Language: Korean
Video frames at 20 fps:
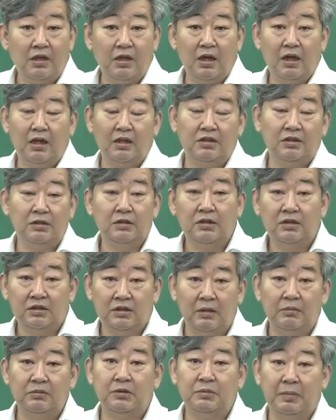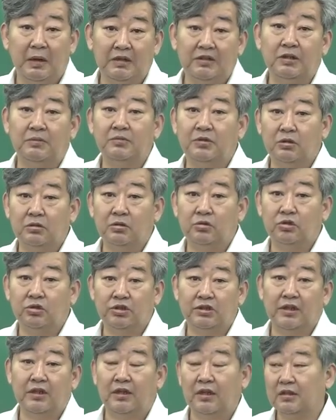약한 38점 정도
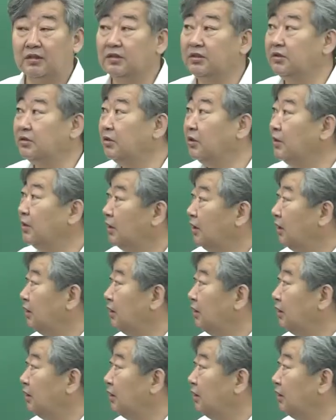출제가 됐거든요.